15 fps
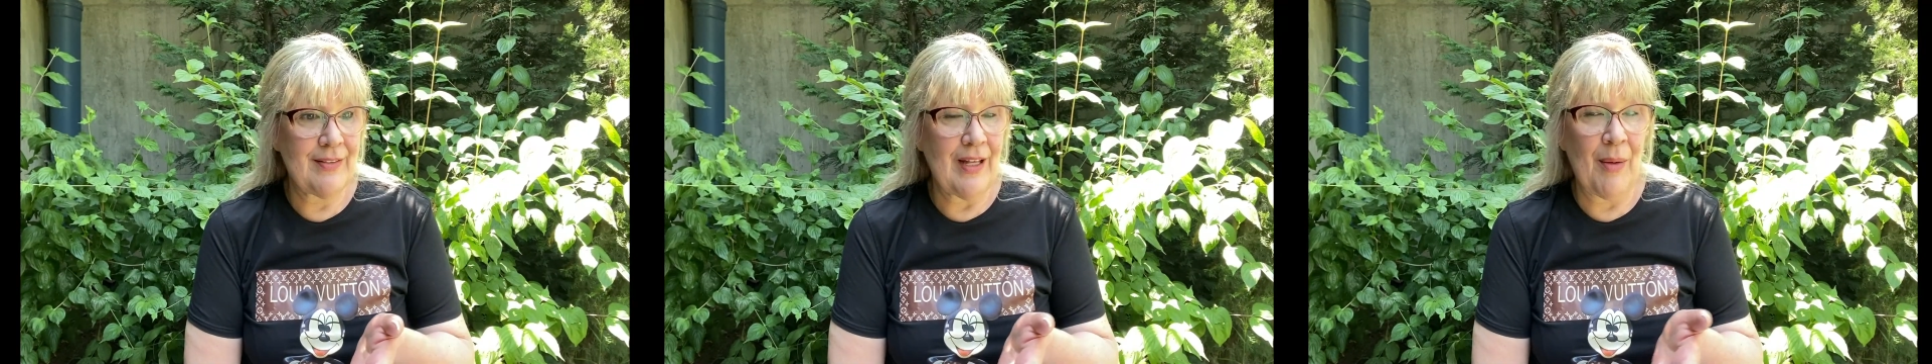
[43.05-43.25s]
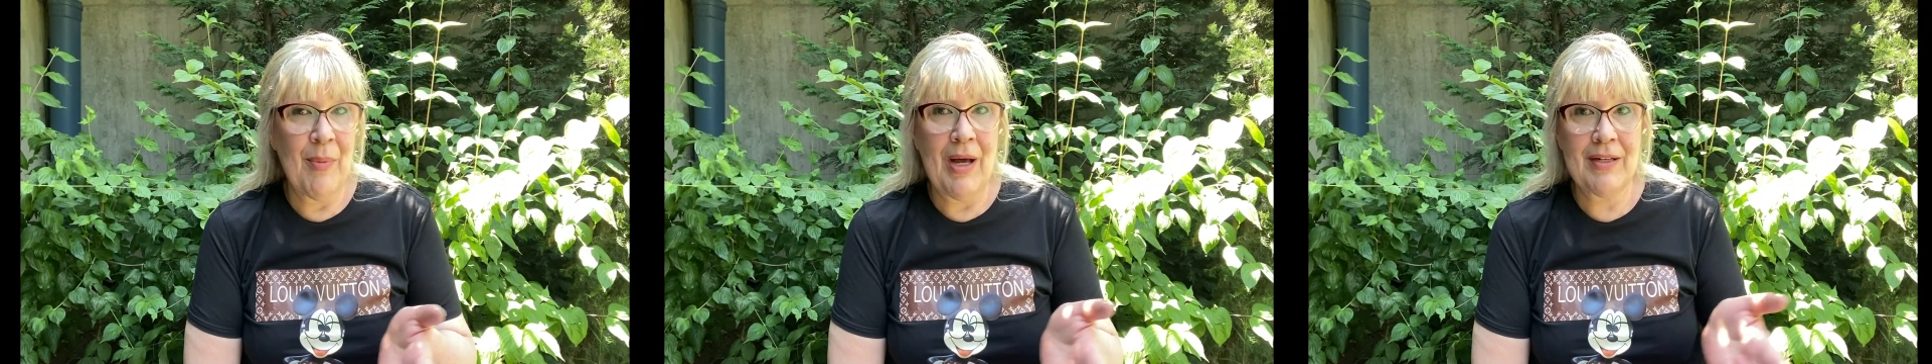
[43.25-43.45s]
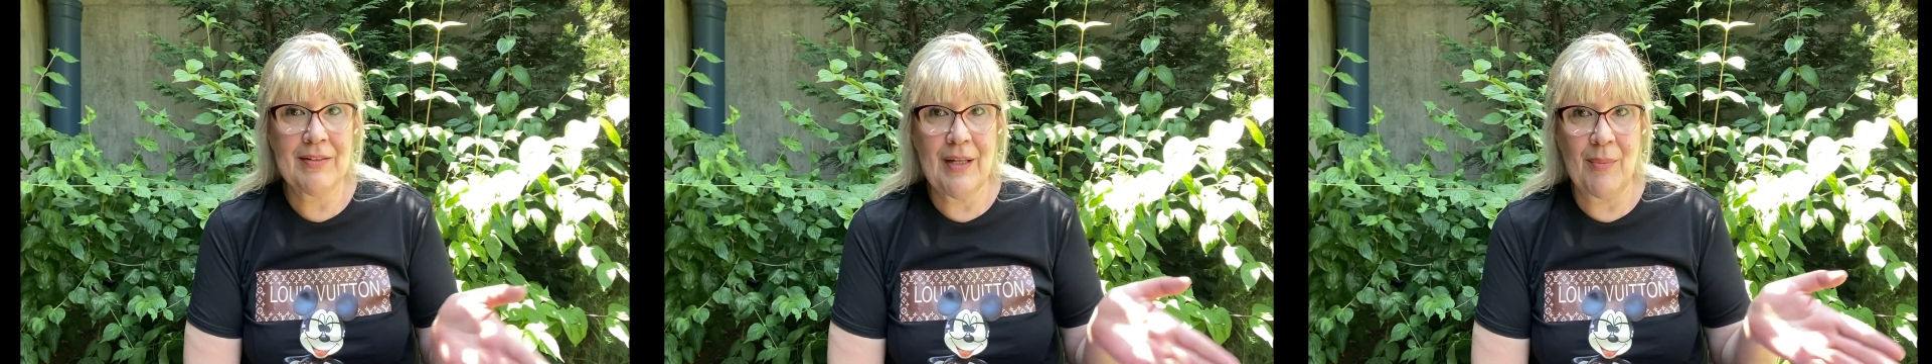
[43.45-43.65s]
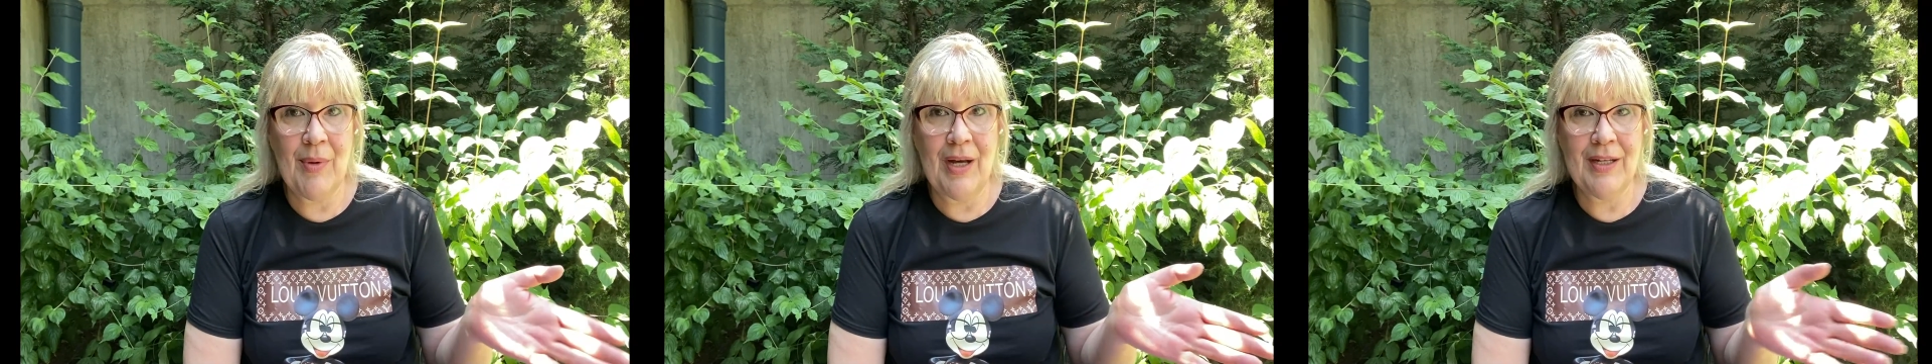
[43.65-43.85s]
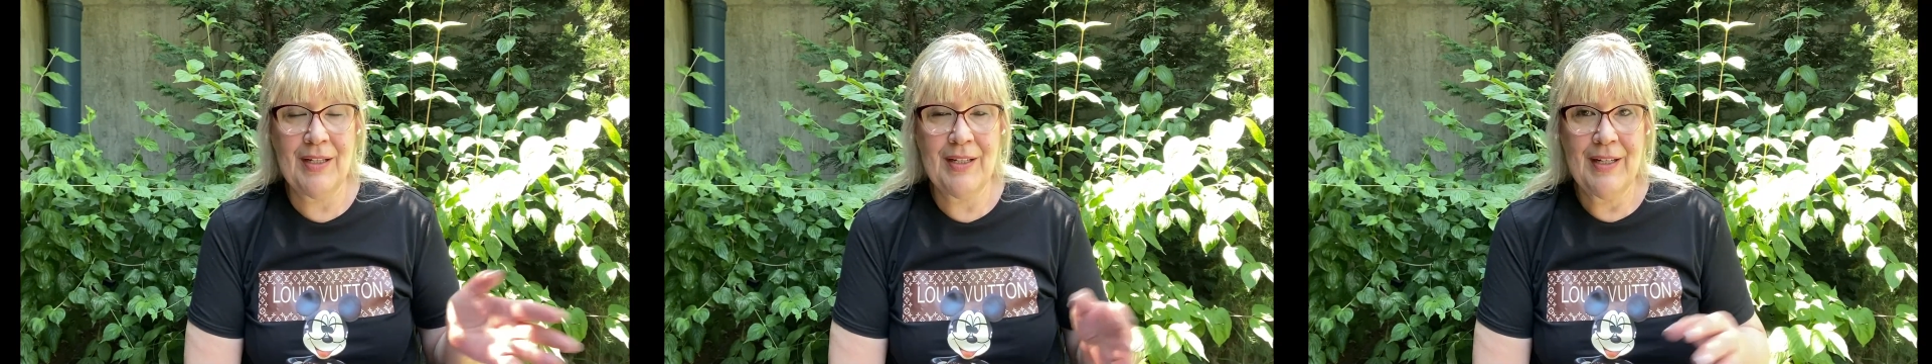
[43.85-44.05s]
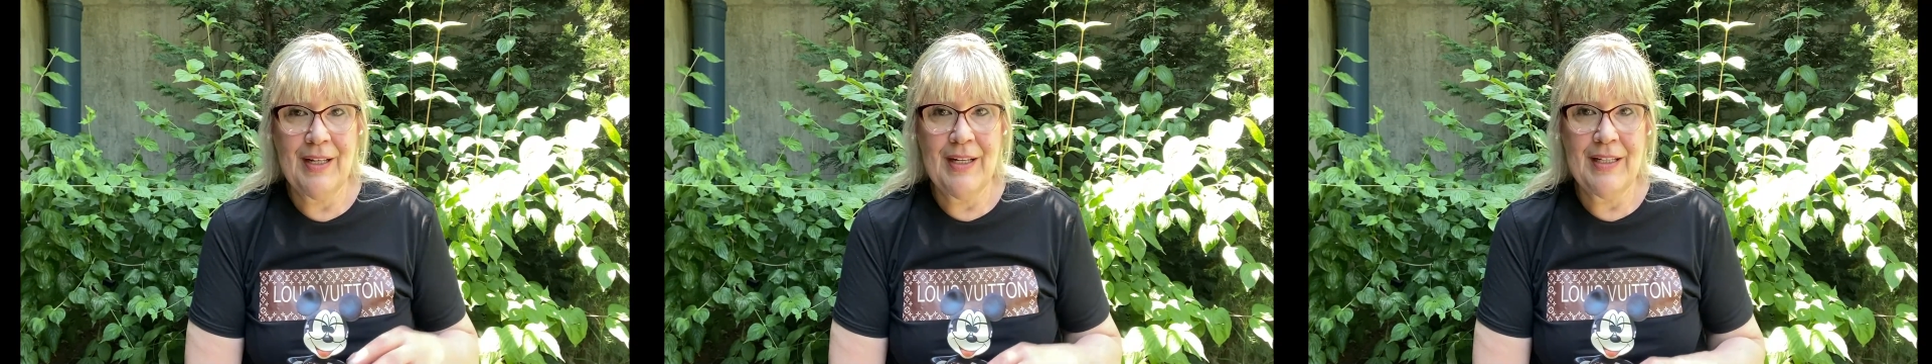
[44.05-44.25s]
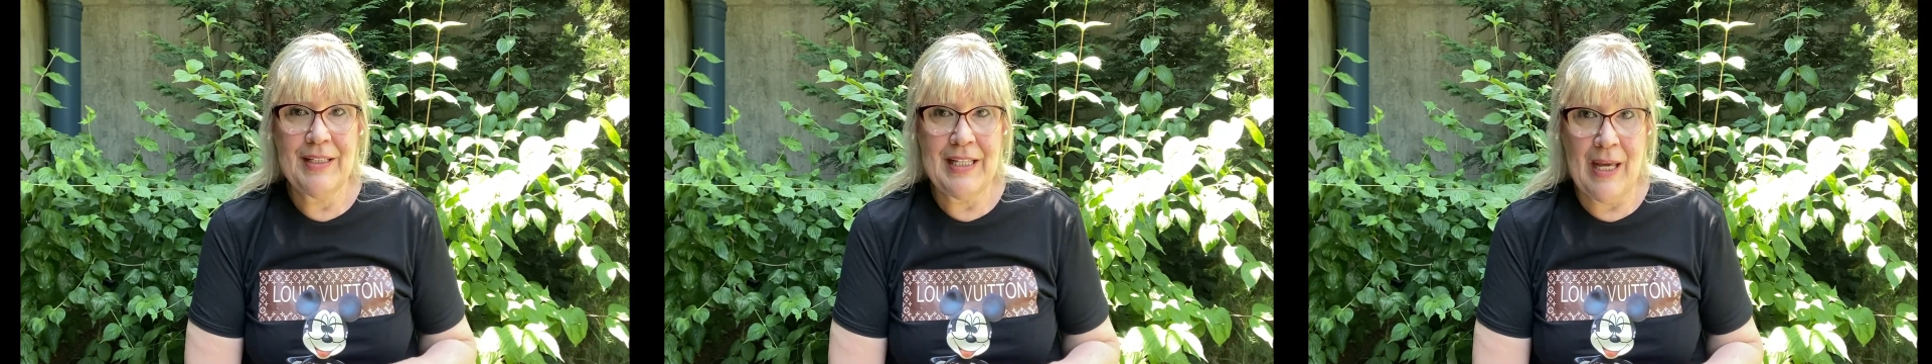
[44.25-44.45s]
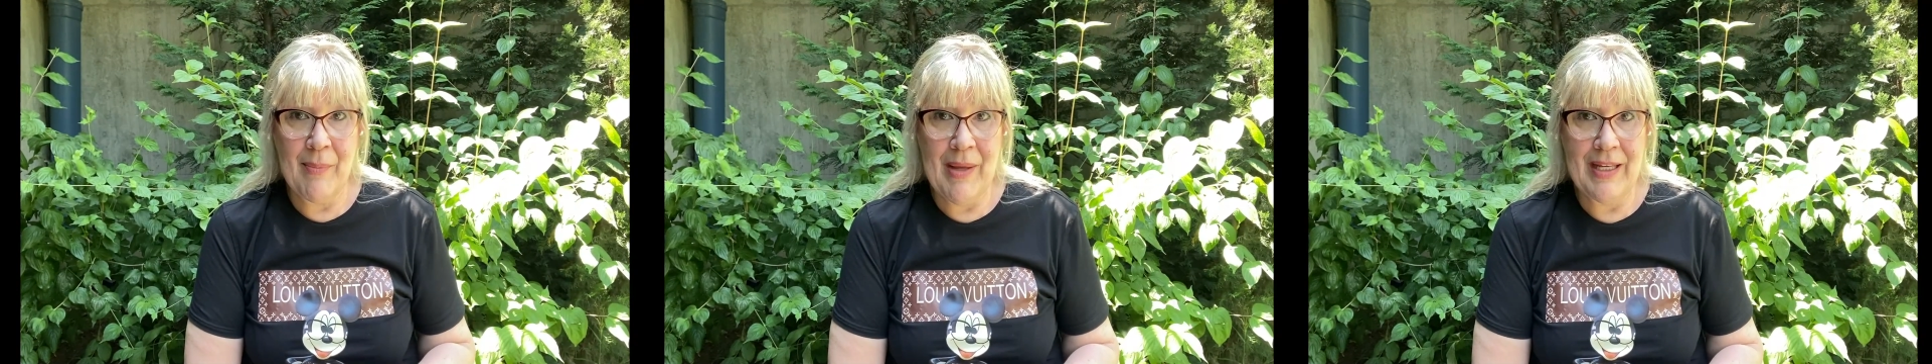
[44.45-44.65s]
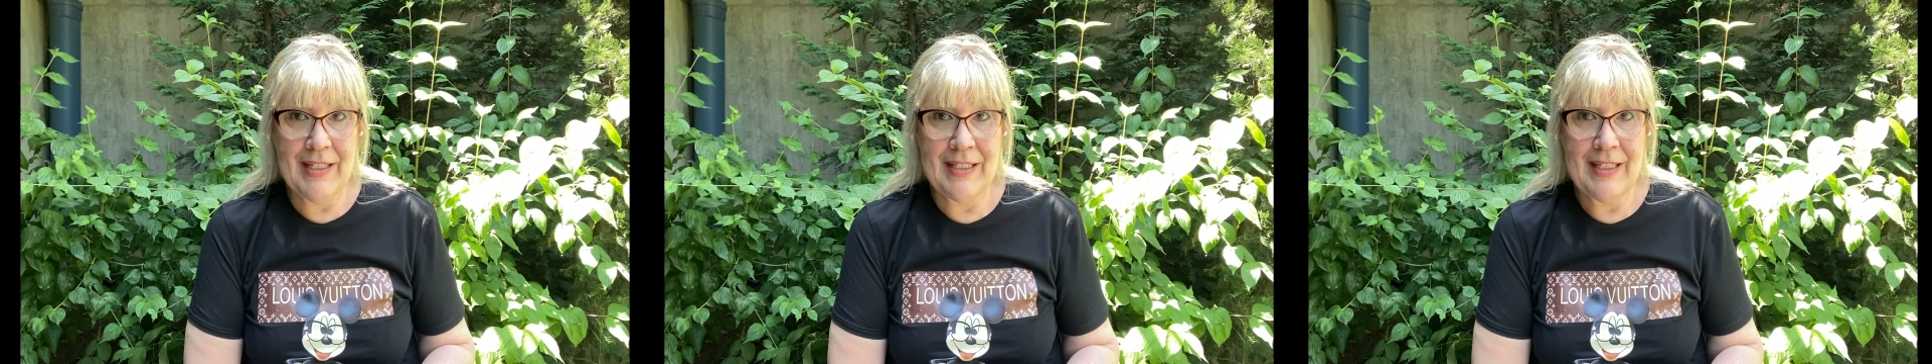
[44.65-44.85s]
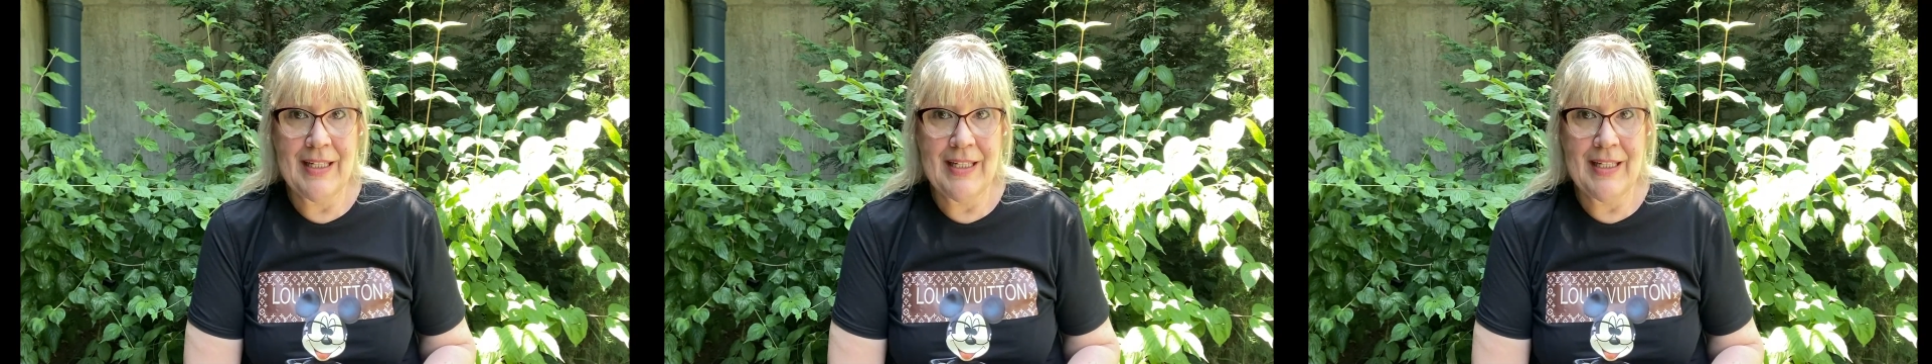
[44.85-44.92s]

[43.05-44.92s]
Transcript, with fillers: tabak tabak yemek